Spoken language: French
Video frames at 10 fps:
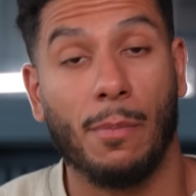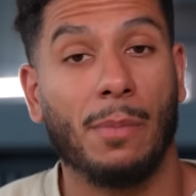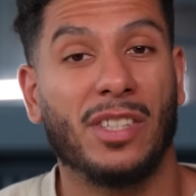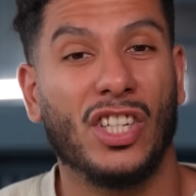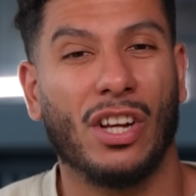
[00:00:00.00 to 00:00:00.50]
Et
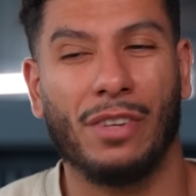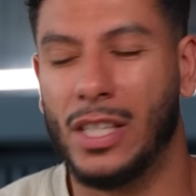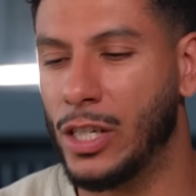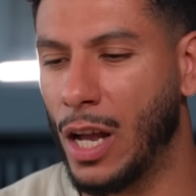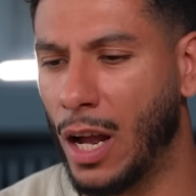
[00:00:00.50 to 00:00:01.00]
même si j'avais
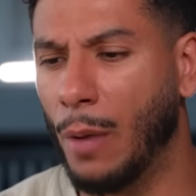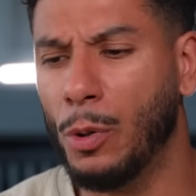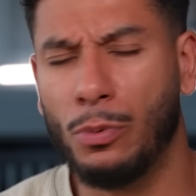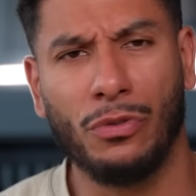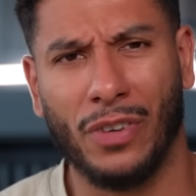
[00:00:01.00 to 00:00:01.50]
déjà un
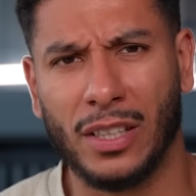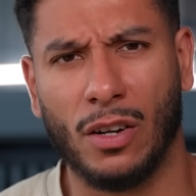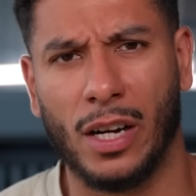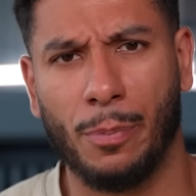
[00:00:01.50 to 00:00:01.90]
peu plus de 20 ans à